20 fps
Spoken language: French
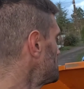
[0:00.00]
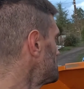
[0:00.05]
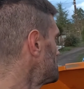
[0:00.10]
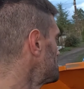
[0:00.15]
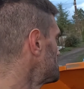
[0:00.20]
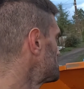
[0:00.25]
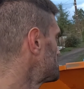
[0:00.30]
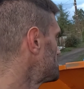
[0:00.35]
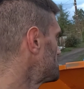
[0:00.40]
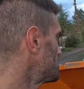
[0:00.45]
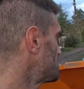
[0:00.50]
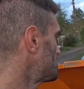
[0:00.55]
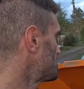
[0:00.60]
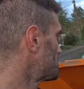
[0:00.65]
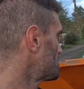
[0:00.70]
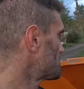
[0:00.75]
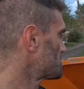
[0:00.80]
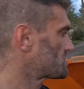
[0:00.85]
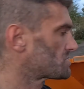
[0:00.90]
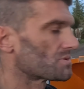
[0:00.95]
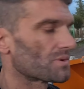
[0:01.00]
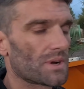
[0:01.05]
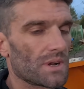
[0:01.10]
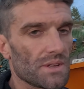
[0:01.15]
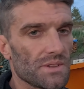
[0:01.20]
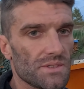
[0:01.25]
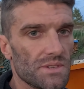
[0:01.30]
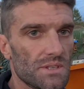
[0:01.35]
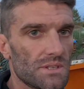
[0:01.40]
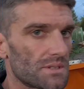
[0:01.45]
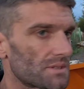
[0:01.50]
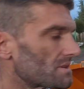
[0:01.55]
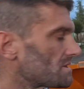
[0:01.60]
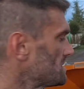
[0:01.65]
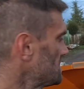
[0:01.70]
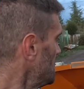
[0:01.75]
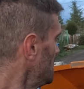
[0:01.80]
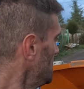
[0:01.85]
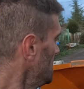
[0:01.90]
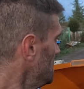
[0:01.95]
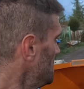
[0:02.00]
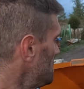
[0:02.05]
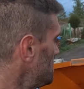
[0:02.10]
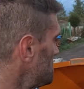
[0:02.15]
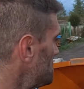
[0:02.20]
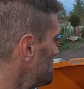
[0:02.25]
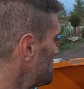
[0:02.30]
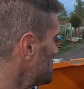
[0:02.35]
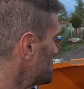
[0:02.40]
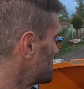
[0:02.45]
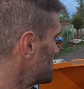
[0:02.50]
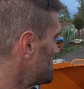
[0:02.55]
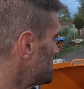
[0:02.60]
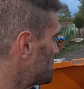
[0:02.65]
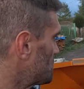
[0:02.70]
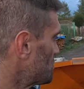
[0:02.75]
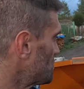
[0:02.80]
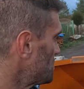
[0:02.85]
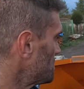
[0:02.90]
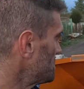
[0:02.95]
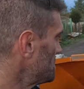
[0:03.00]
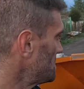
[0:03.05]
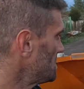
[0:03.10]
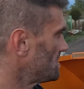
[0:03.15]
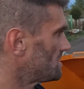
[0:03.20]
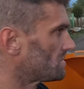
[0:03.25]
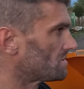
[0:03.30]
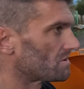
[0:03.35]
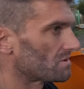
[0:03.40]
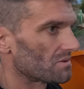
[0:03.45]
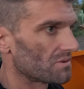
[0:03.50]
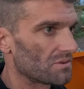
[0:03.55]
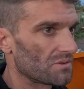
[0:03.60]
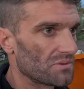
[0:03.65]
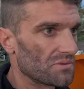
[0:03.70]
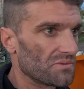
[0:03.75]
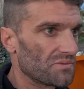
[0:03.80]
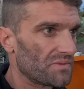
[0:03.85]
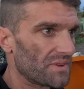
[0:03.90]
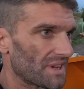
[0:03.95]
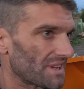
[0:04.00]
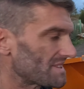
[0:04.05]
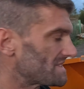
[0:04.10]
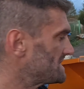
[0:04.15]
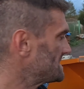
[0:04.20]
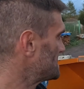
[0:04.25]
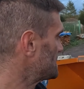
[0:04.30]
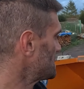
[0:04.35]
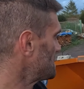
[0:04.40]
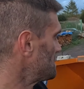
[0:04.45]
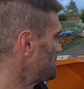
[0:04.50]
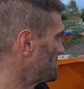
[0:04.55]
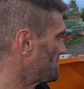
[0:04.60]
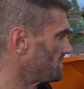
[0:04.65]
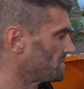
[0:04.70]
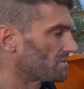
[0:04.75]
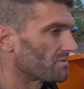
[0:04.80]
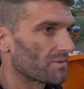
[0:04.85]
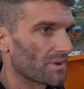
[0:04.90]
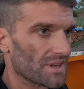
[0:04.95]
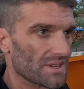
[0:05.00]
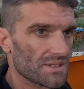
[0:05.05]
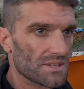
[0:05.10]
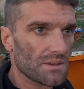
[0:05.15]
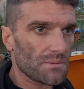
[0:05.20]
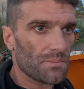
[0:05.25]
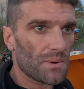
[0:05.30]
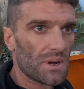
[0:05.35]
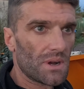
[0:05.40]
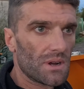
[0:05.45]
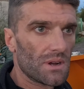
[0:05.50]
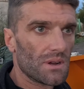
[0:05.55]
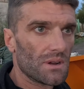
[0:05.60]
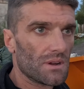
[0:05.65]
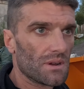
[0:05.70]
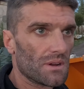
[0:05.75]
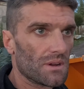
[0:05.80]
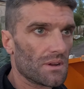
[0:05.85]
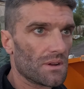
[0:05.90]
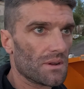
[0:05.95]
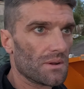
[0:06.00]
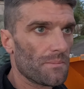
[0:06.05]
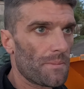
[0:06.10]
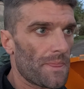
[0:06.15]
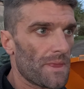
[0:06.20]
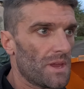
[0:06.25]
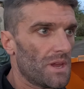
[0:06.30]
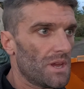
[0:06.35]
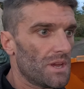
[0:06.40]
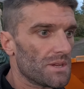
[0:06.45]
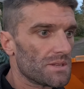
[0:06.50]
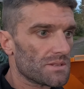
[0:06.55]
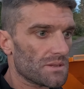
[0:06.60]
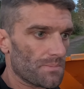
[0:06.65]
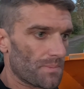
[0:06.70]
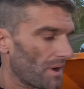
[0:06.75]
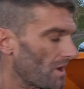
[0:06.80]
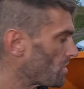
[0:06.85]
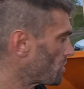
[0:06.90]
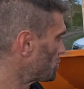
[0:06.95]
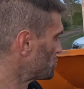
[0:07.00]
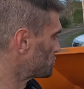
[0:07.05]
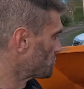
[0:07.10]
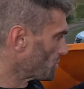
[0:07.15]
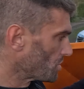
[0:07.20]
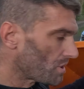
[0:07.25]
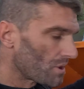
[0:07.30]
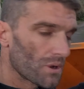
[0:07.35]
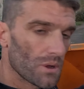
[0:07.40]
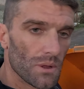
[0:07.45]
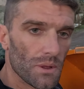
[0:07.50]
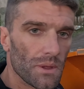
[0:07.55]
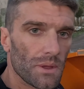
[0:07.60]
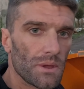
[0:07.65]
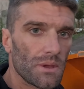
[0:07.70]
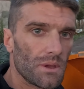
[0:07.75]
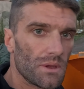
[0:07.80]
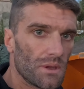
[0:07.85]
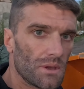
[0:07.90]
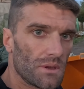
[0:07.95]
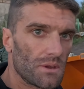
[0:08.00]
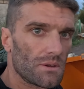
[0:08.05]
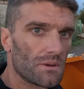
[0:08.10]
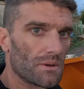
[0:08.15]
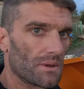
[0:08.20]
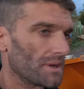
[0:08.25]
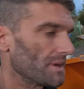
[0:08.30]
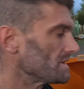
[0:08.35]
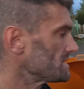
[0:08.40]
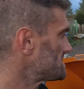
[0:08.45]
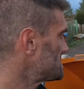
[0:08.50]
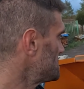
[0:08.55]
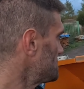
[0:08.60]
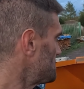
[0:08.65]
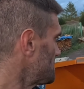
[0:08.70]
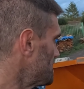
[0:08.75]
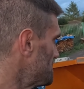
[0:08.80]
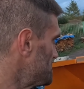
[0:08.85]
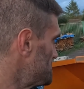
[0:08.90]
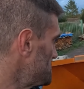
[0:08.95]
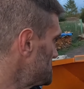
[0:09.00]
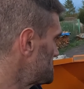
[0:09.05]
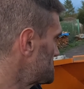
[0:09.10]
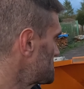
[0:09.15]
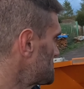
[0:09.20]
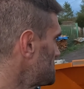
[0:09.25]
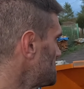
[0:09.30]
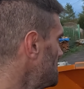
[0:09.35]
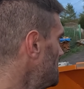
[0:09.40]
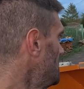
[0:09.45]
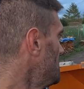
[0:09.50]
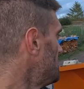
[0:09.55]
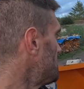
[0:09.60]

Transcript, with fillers: Euh, c'est des couteaux sur un disque euh, qui tourne verticalement. Voilà, c'est pas un. C'est pas un rotor. Voilà, c'est un disque.